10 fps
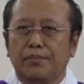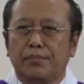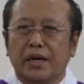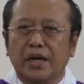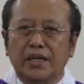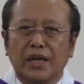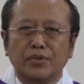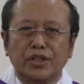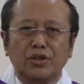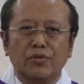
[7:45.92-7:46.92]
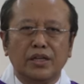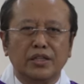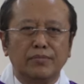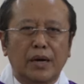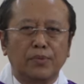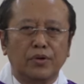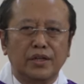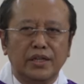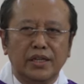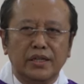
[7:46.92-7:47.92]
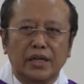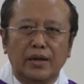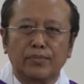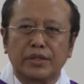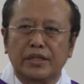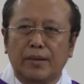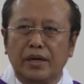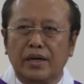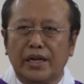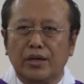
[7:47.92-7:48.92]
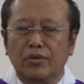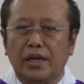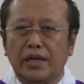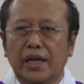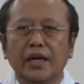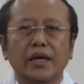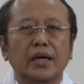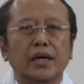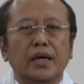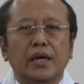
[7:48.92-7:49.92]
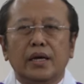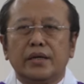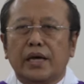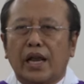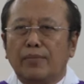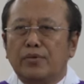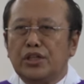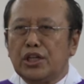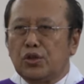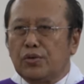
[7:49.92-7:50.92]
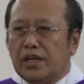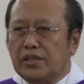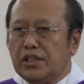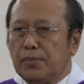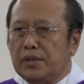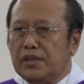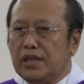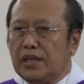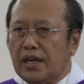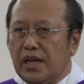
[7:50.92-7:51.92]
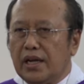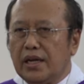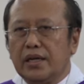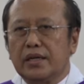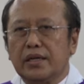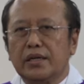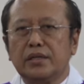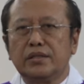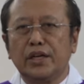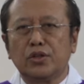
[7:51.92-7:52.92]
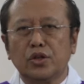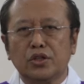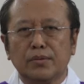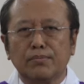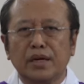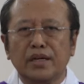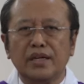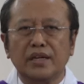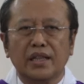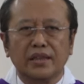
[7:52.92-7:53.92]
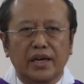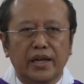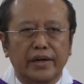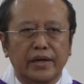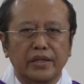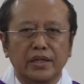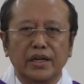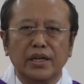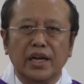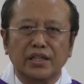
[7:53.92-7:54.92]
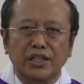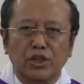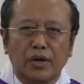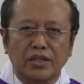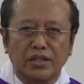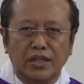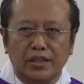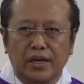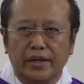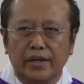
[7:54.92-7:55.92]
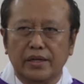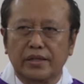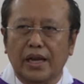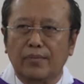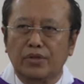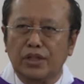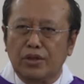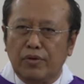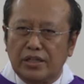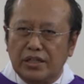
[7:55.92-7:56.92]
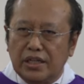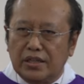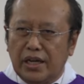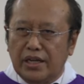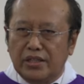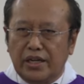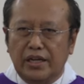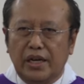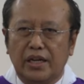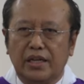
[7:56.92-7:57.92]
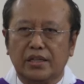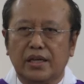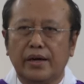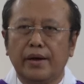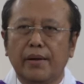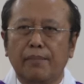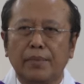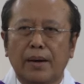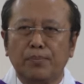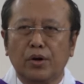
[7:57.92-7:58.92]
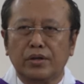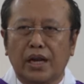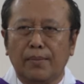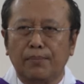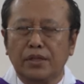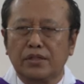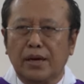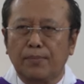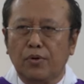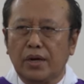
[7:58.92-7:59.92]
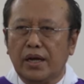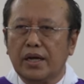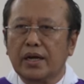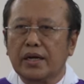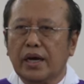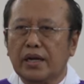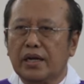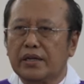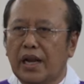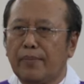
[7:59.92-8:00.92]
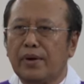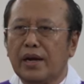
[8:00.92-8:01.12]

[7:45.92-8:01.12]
Maka dalam situasi mabuk ini dan tidak mengenal lingkungan inilah dalam situasi seperti inilah Yesus mengingatkan, inilah situasi kita dalam situasi kita ini seringkali kita mabuk dalam pesta pura karena dalam